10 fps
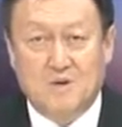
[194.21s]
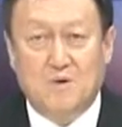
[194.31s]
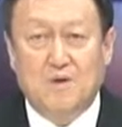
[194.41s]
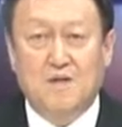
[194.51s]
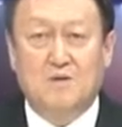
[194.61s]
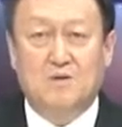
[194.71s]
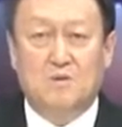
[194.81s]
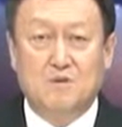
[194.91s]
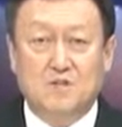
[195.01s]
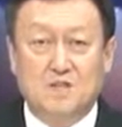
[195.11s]

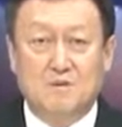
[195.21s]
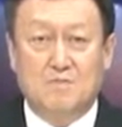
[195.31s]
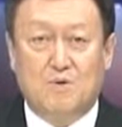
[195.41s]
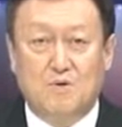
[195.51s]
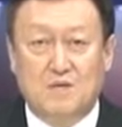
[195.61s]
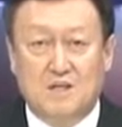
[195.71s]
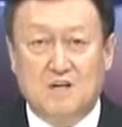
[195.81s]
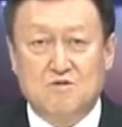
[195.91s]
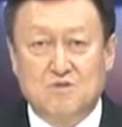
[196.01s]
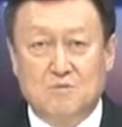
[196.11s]
홍길동 씨
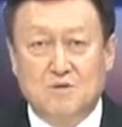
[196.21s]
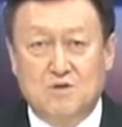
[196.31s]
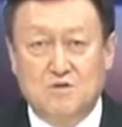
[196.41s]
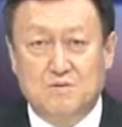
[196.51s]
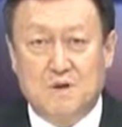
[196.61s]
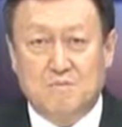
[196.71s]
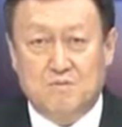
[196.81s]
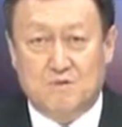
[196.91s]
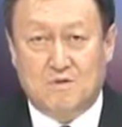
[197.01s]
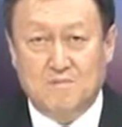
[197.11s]
본인의 수입
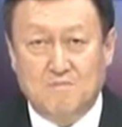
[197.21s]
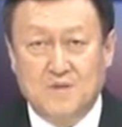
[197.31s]
1600불,